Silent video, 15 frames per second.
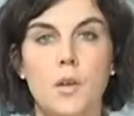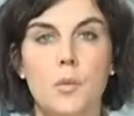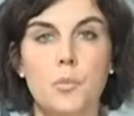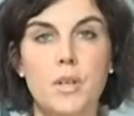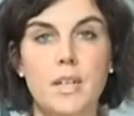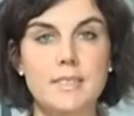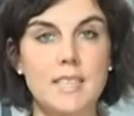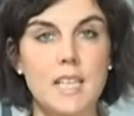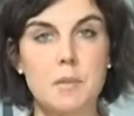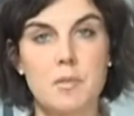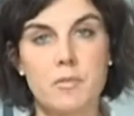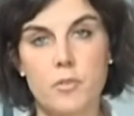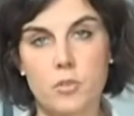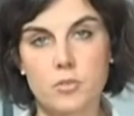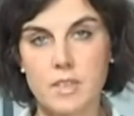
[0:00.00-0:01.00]
Buonasera e
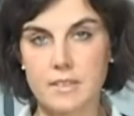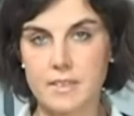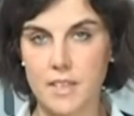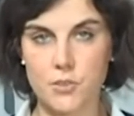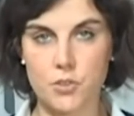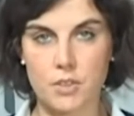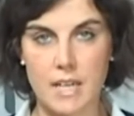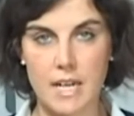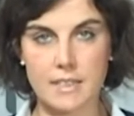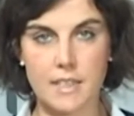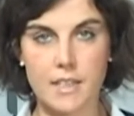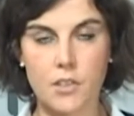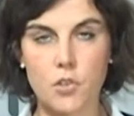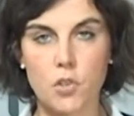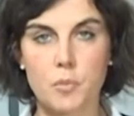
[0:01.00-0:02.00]
benvenuti al telegiornale
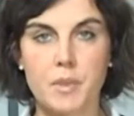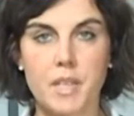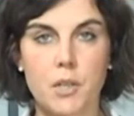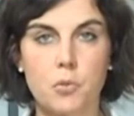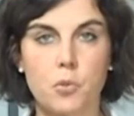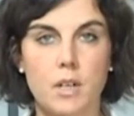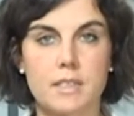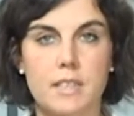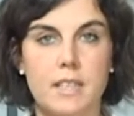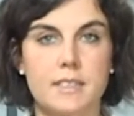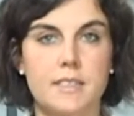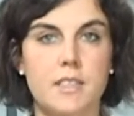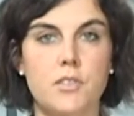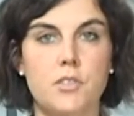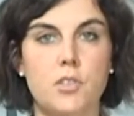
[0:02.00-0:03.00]
dell'economia a cura della
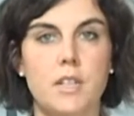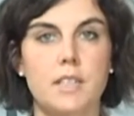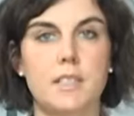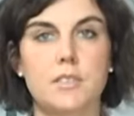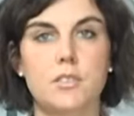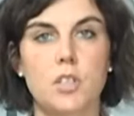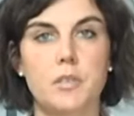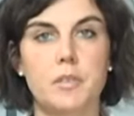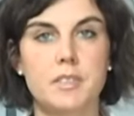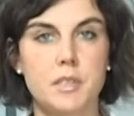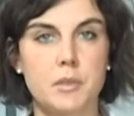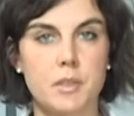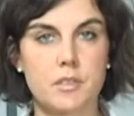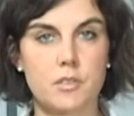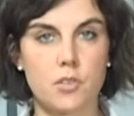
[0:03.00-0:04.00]
redazione del Sole
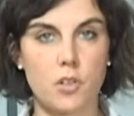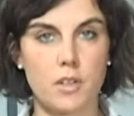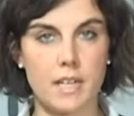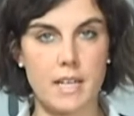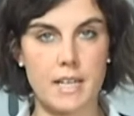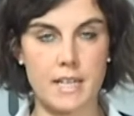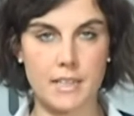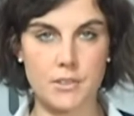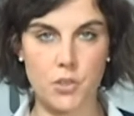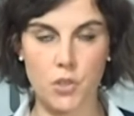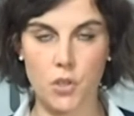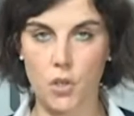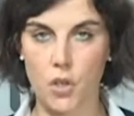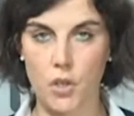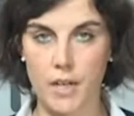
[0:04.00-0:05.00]
24 Ore Radio
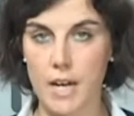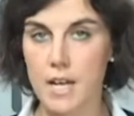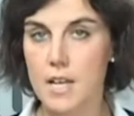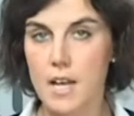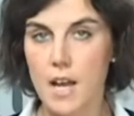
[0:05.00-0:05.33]
Core.